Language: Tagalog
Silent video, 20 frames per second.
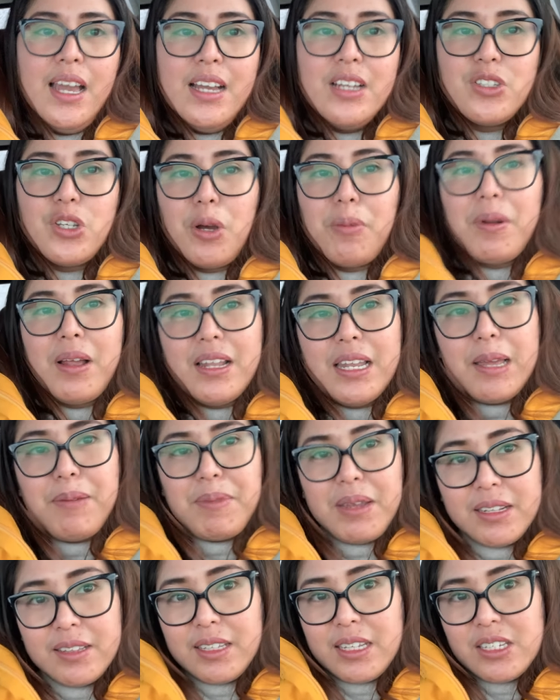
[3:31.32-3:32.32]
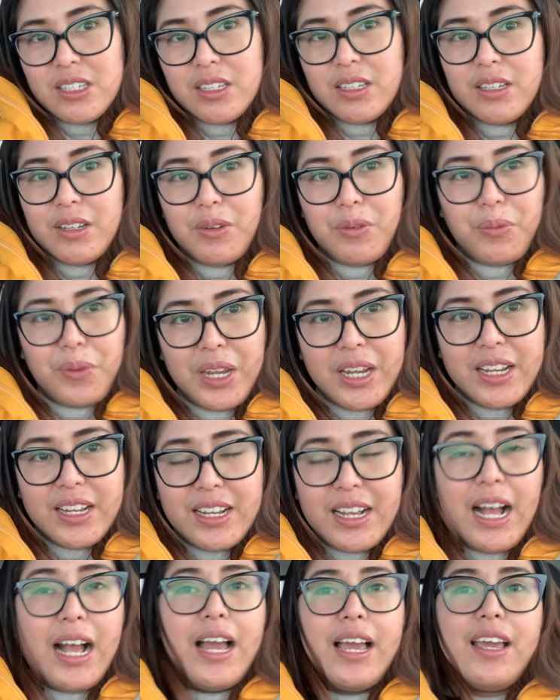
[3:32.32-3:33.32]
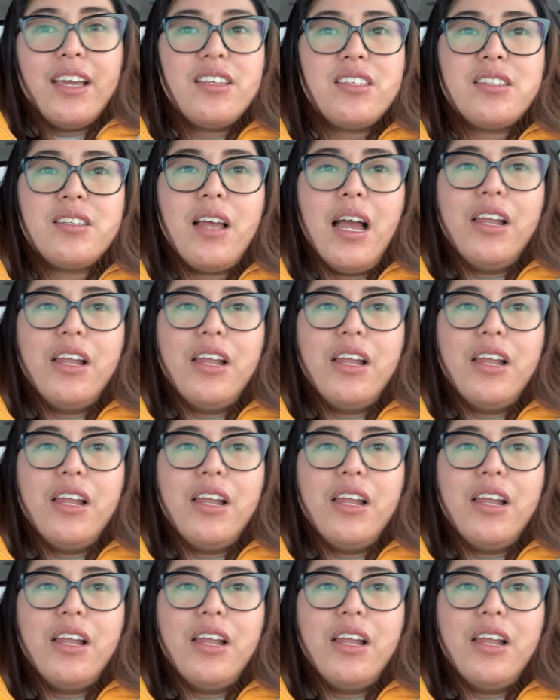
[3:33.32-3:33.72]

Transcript: Sobrang lamig this week guys.